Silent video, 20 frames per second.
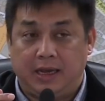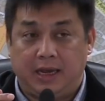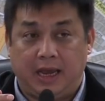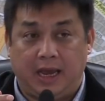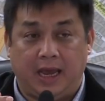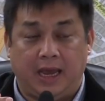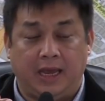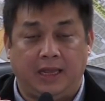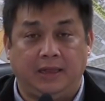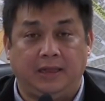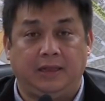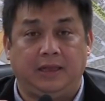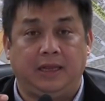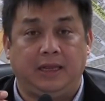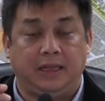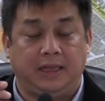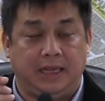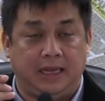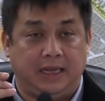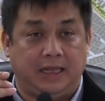and
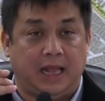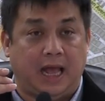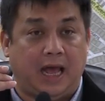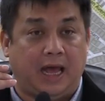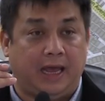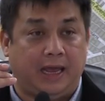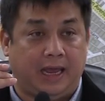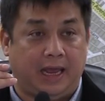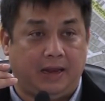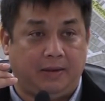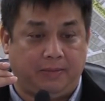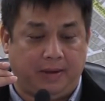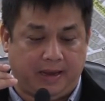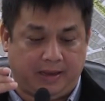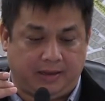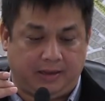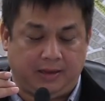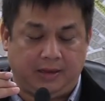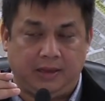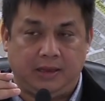hindi
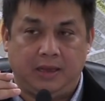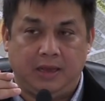naka-helmet.